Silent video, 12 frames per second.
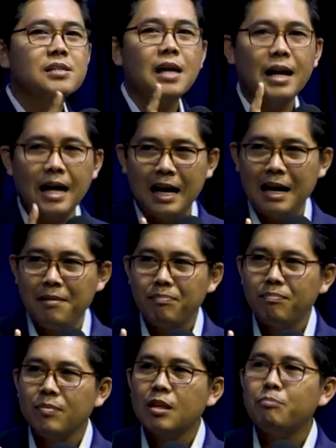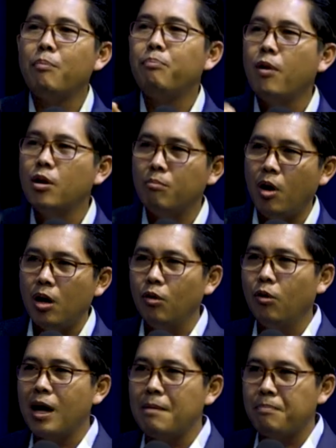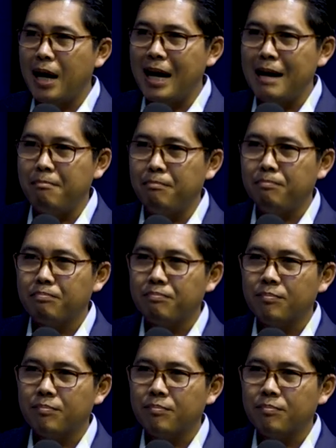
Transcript: Sarah bỏ pôn bỏ lục Abraham